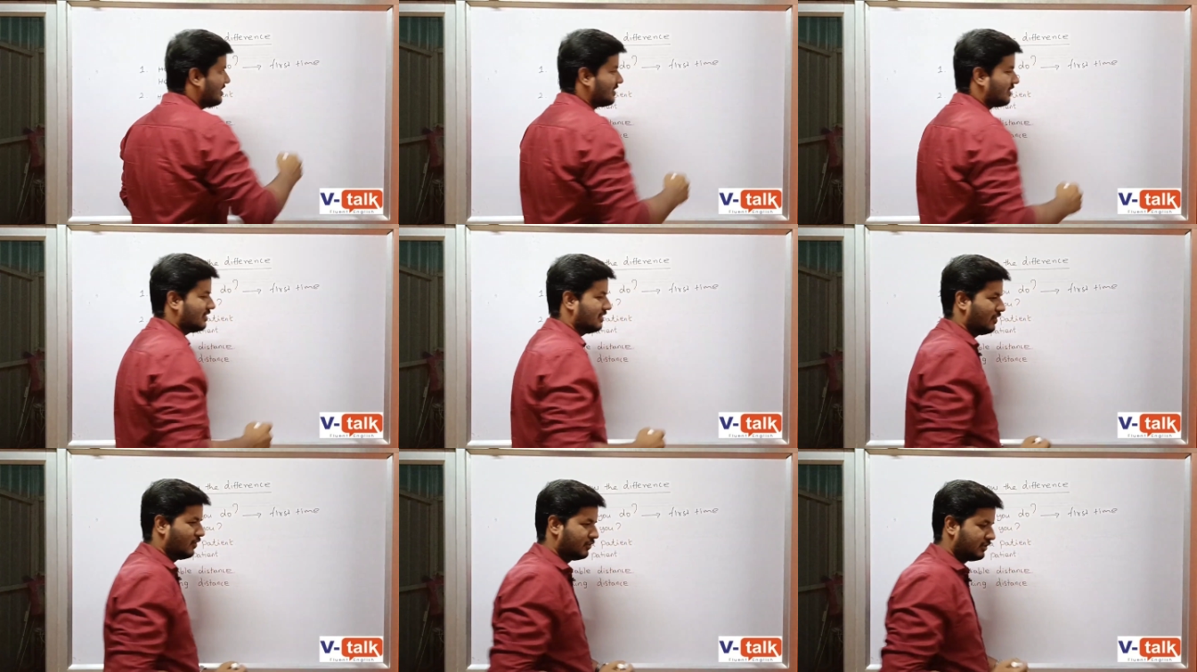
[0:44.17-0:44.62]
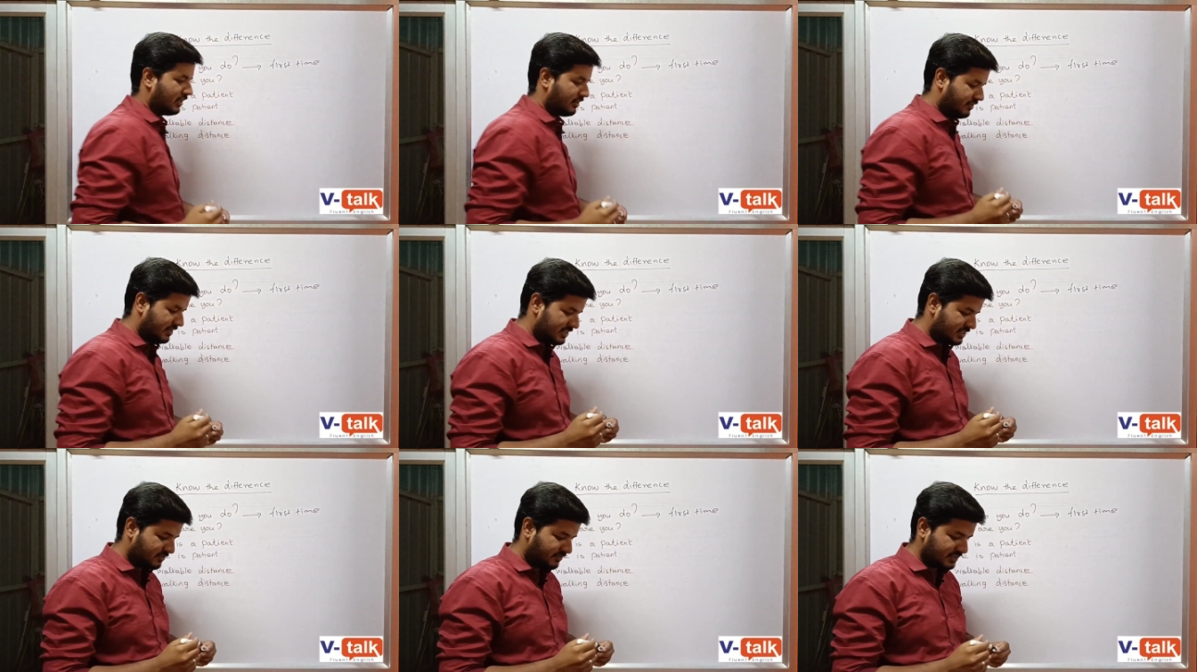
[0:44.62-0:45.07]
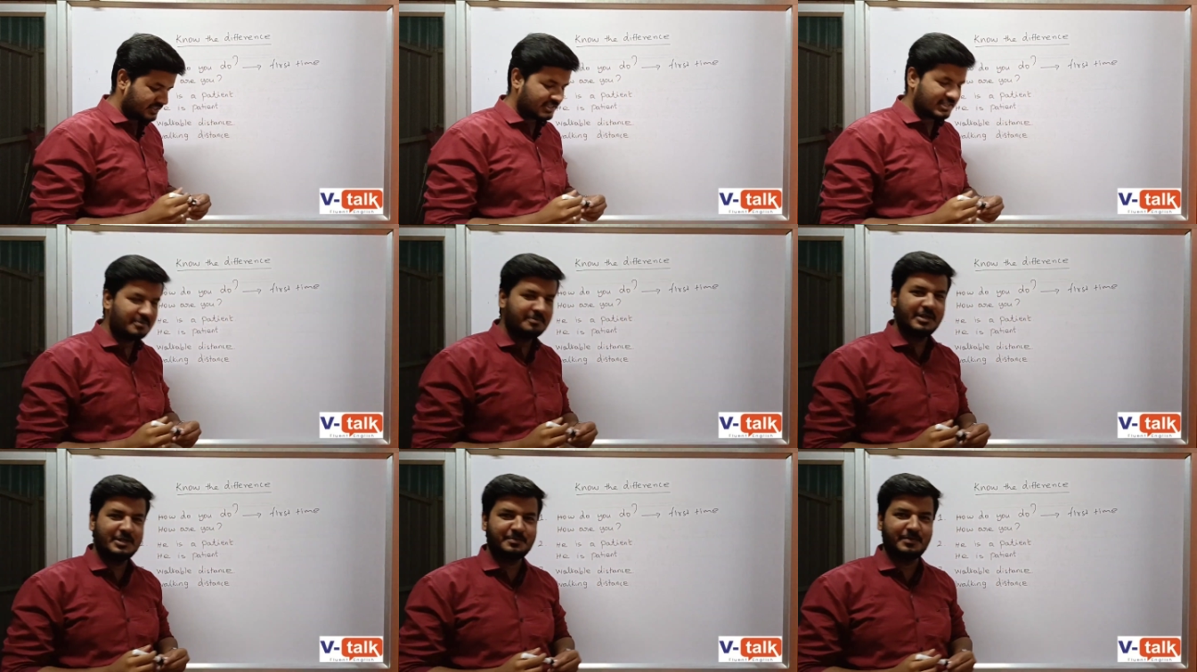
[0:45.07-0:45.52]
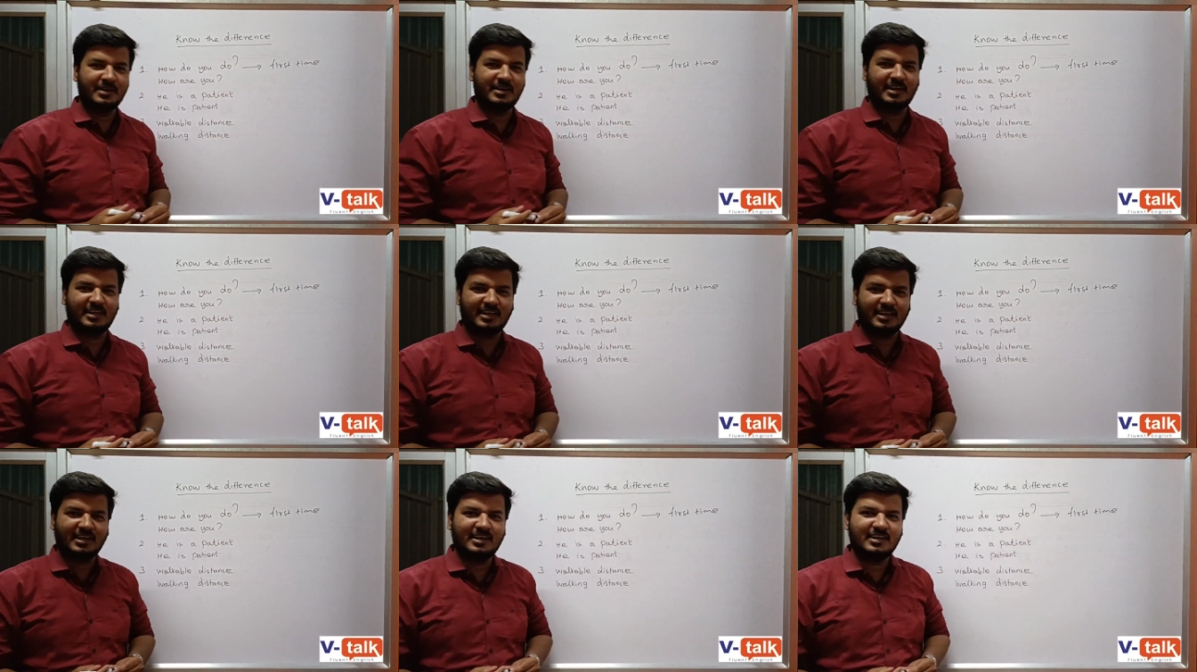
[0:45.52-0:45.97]
மீட் ஒருத்தரை ஃபஸ்ட் ஃபஸ்ட்டாக மீட்
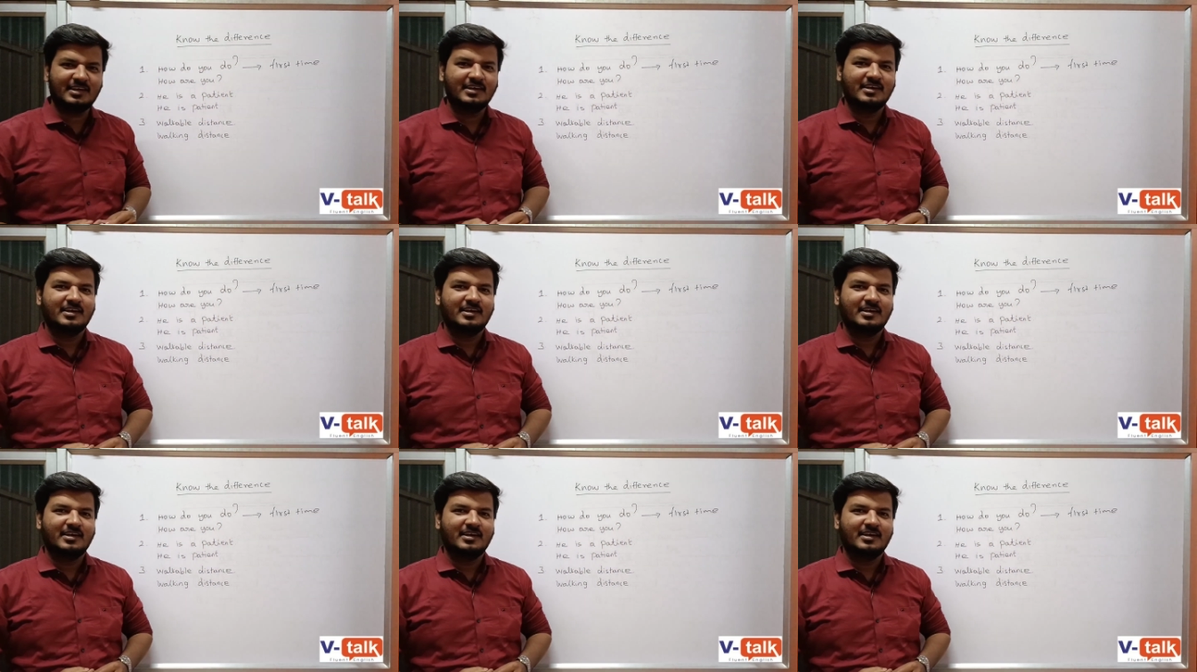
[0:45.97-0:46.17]
பண்ணுறீங்க